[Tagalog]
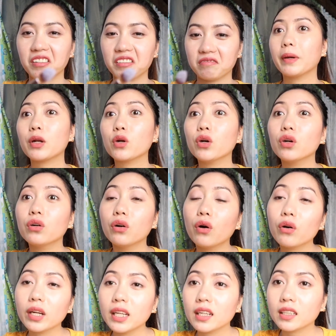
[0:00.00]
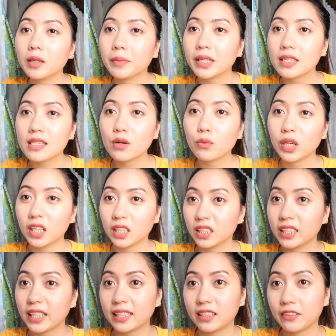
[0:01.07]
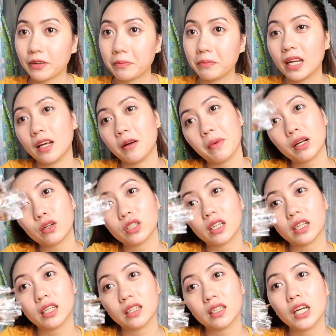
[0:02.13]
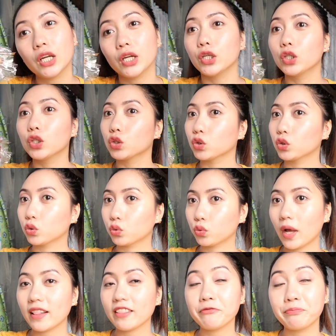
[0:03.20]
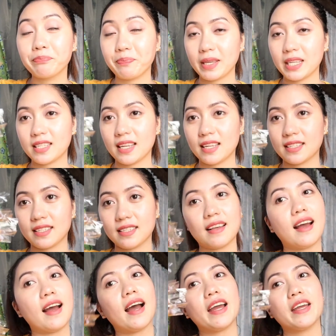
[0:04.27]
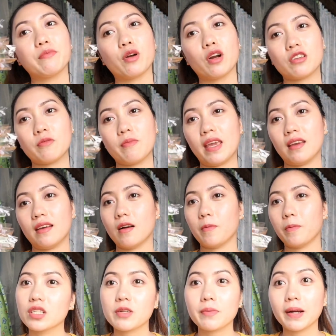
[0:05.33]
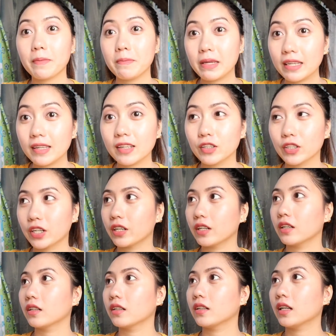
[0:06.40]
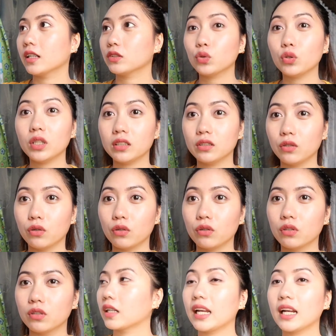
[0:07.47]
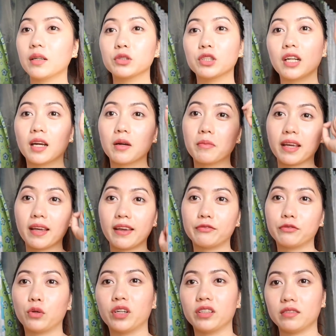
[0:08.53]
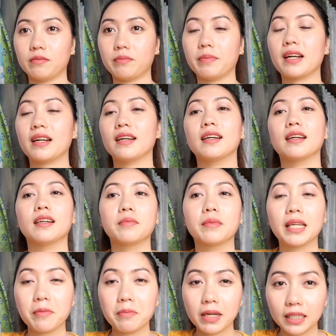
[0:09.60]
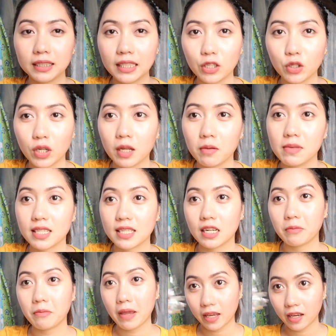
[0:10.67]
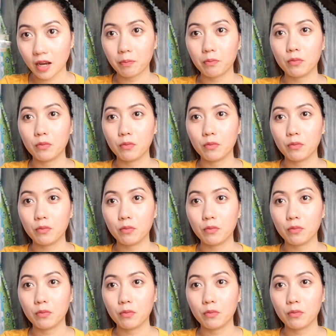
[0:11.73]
Pero, okay lang naman kasi 185 na lang. Meron ka ng 12 pieces eye brush makeup. Sa mga beginner na tulad ko, kailangan mo talaga mag-effort para maging maganda yung kalabasan ng makeup.